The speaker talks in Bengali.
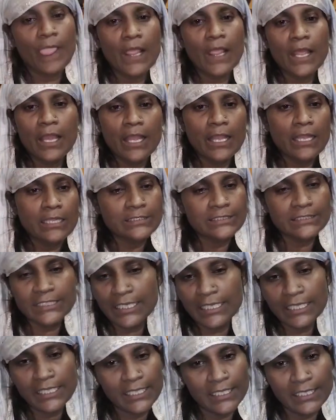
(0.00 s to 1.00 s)
একটি
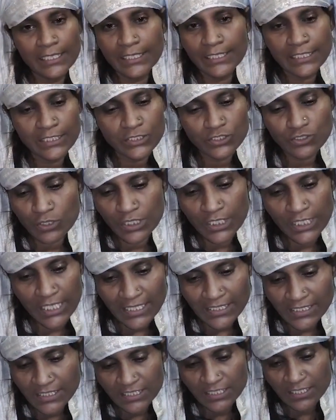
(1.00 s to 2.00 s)
ছেলের সাথে খেলতে
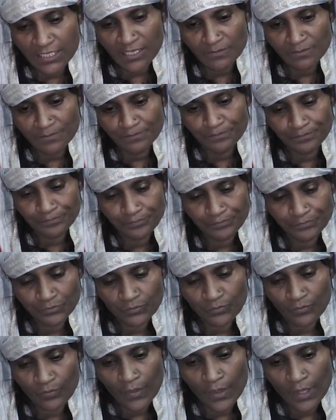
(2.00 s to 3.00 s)
গিয়েছিল তার ছেলে
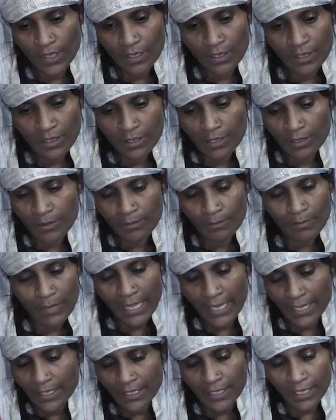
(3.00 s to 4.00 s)
কিভাবে এ
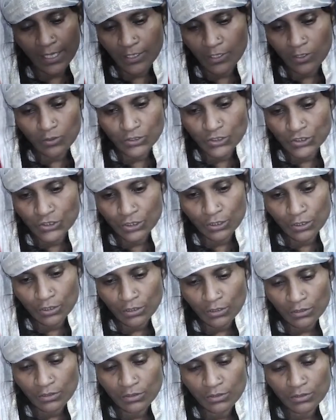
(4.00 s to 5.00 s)
ঘটনা ঘটলো
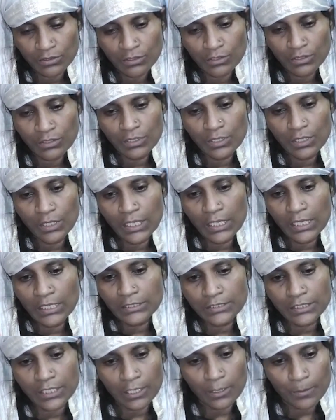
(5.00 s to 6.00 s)
কিছুই বুঝে উঠতে
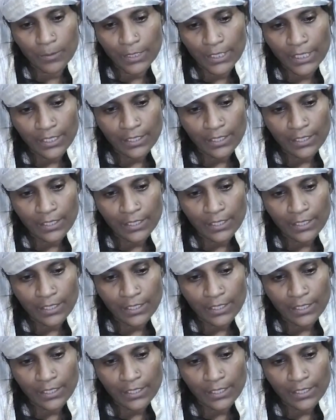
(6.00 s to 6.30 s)
পারছেন না তিনি